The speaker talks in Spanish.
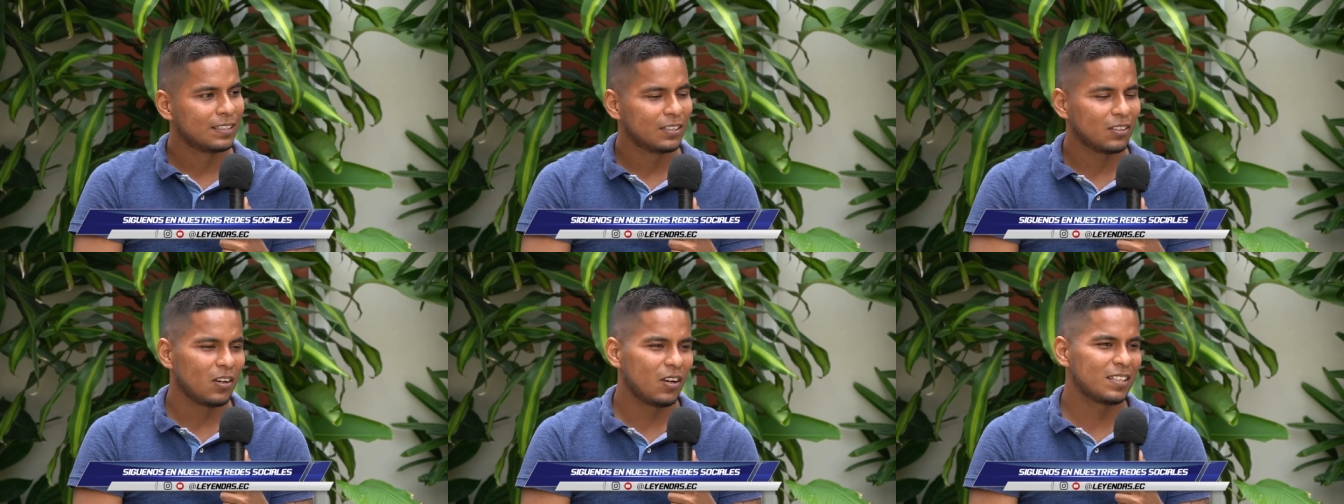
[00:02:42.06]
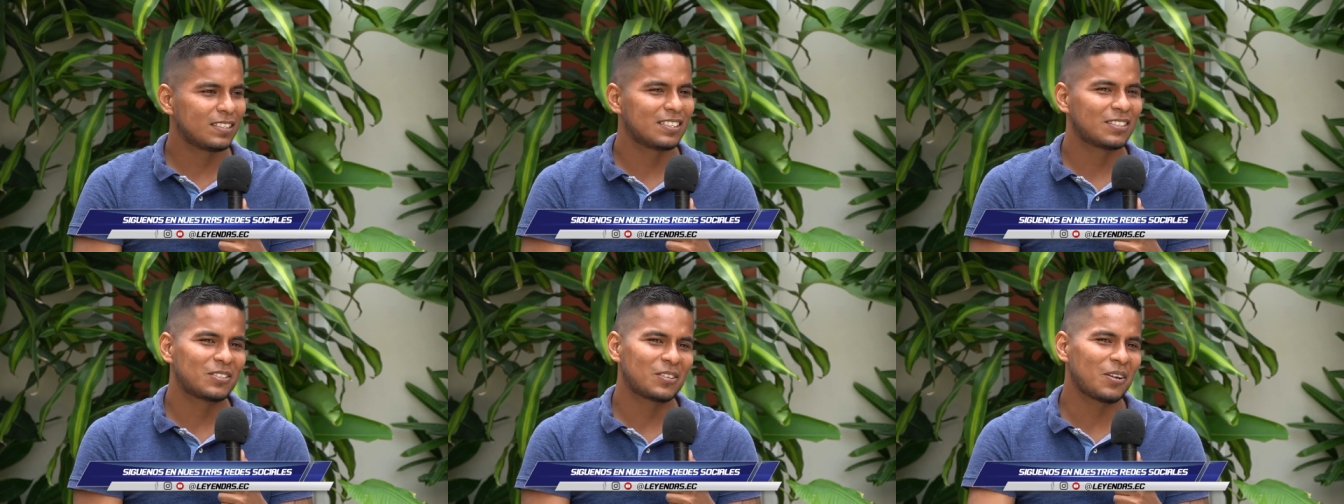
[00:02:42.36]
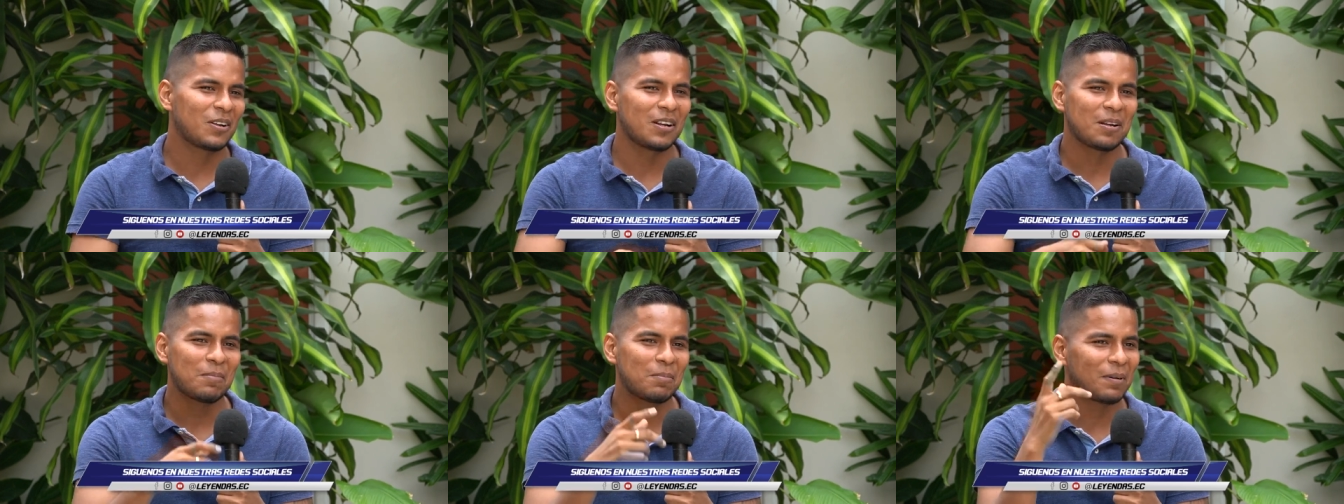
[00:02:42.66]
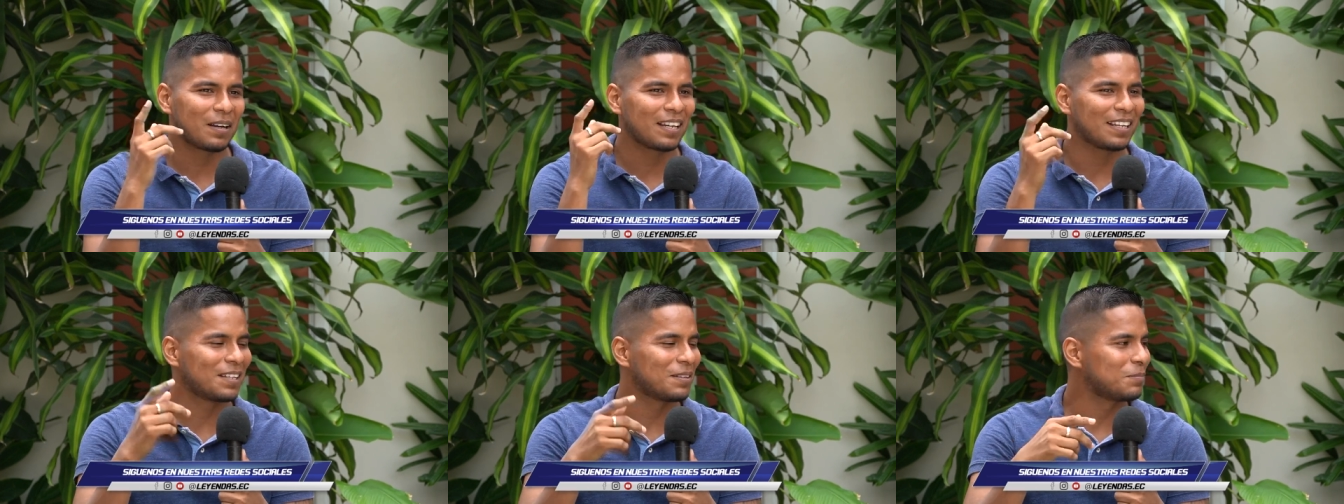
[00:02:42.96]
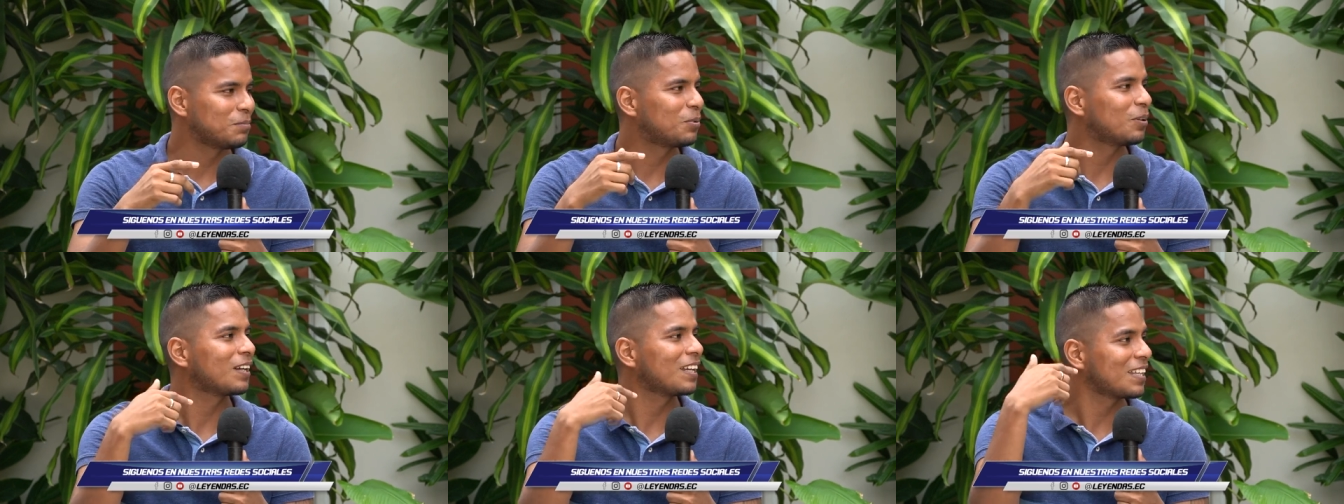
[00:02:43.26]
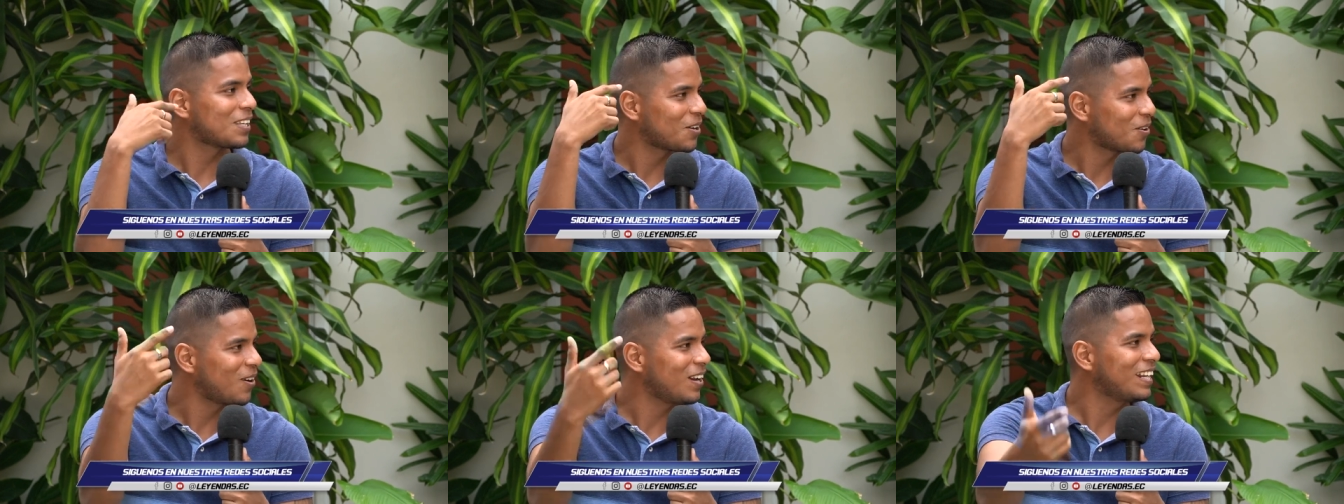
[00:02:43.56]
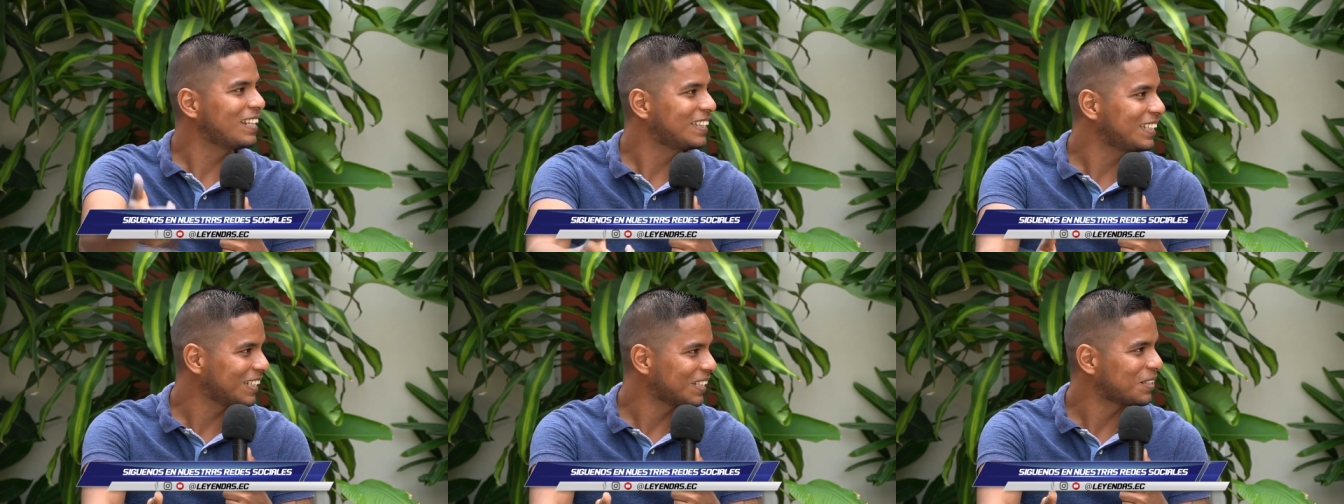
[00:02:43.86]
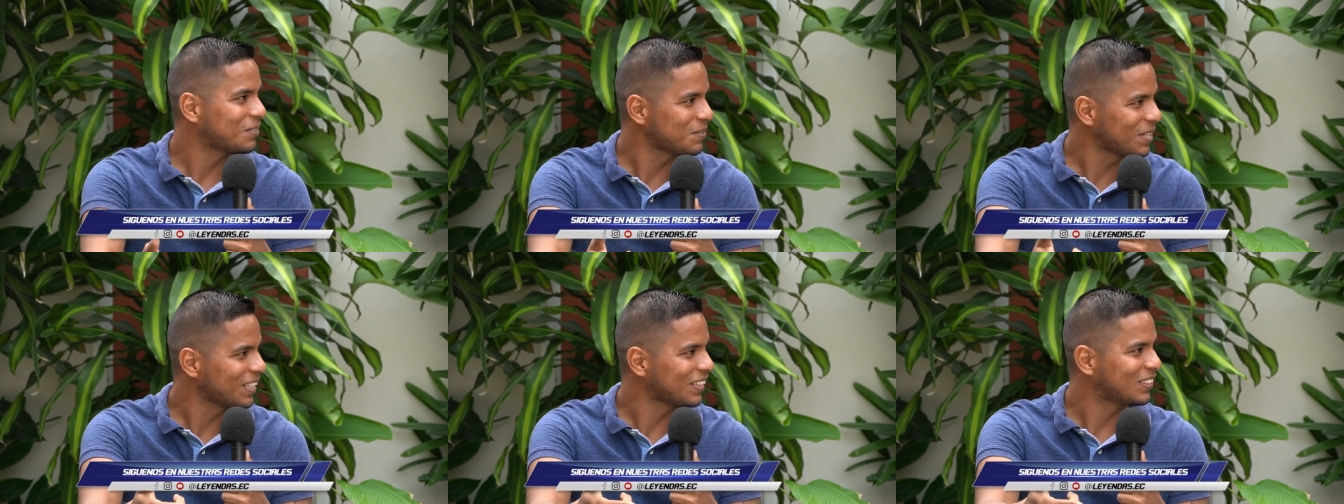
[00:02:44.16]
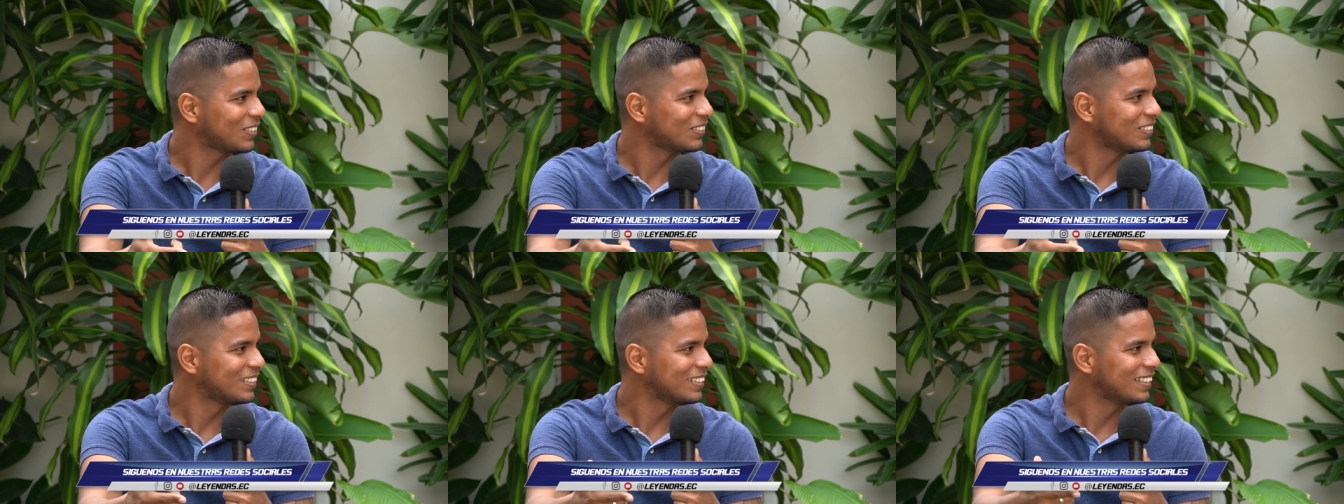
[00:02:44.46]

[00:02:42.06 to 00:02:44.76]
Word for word: No, dice, solo le eh, porque llegó al entrenamiento.